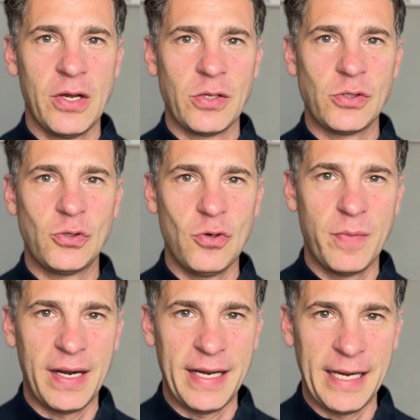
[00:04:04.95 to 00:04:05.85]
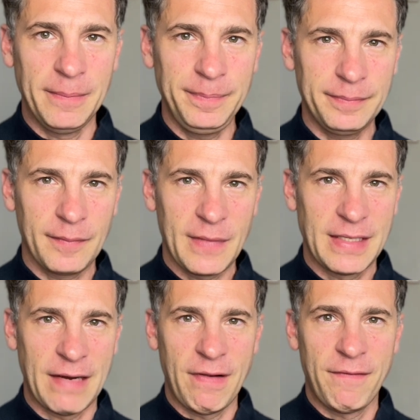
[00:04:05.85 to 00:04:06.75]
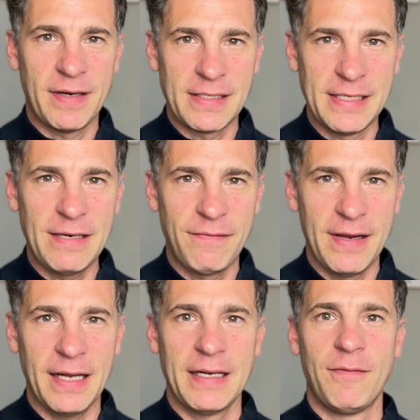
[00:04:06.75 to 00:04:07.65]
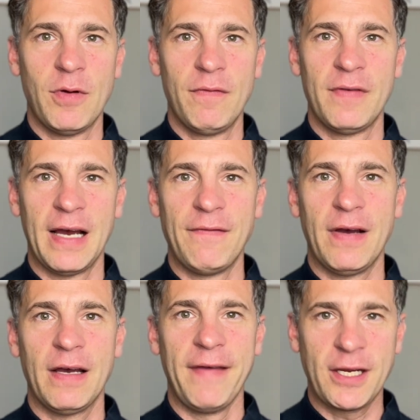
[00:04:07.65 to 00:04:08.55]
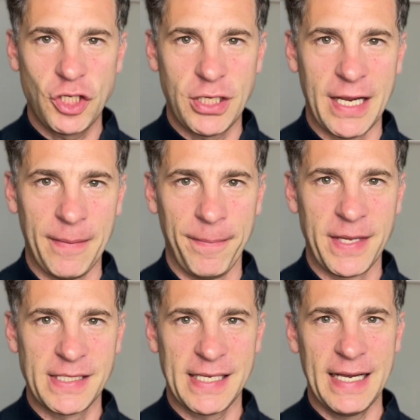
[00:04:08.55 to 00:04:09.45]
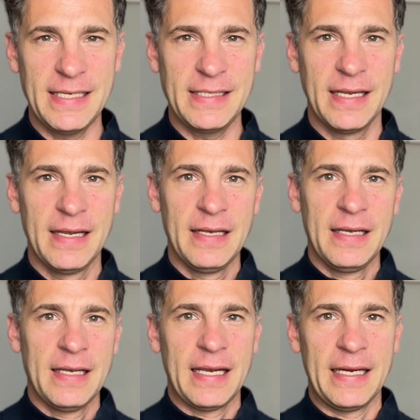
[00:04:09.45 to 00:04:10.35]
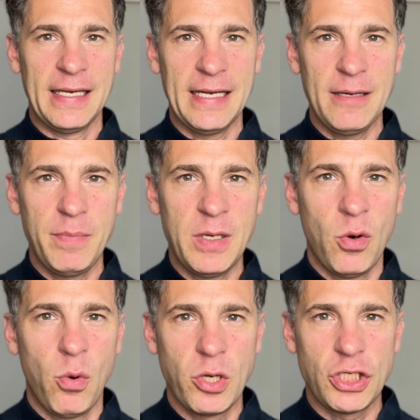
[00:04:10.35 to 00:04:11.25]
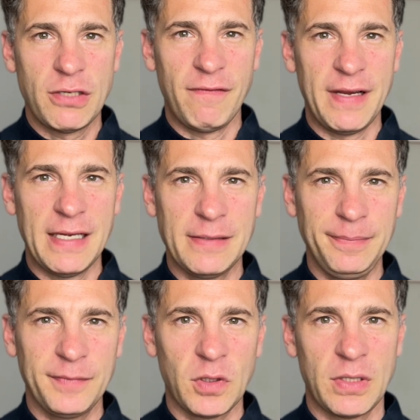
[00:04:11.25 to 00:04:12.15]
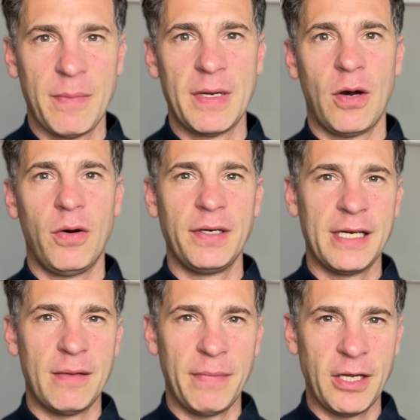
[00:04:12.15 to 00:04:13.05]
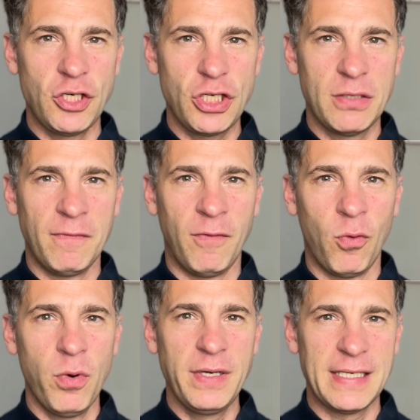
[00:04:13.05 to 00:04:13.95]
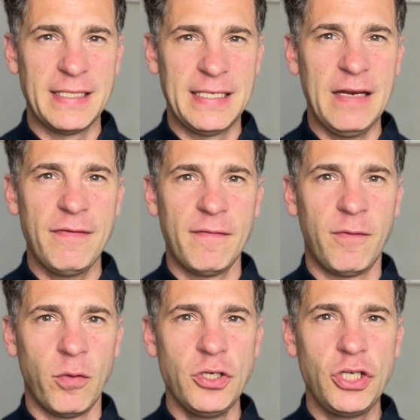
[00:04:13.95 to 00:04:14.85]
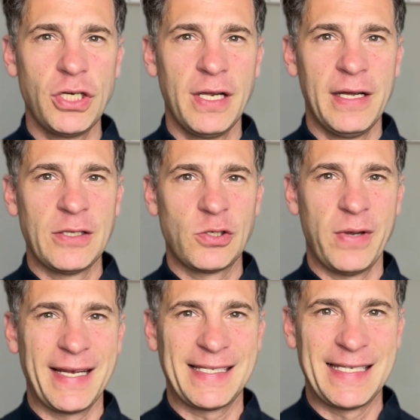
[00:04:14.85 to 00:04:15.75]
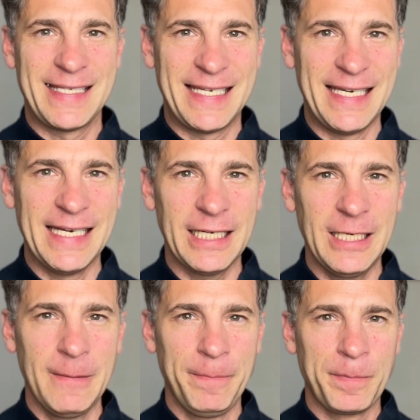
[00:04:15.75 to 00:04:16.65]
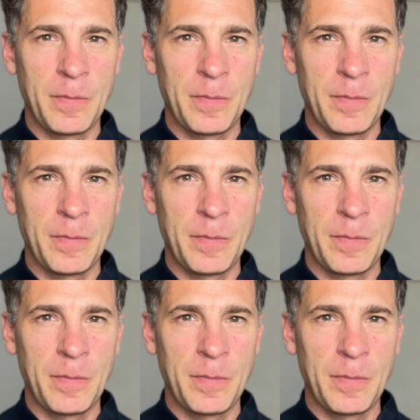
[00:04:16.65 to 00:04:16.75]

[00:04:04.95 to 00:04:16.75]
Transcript: zu überleben. Denn wenn wir das nicht wären, dann würden wir einfach wegsterben. Das heißt, in jedem biologischen Wesen und damit auch in jedem Menschen wohnt der tiefe Wunsch zu existieren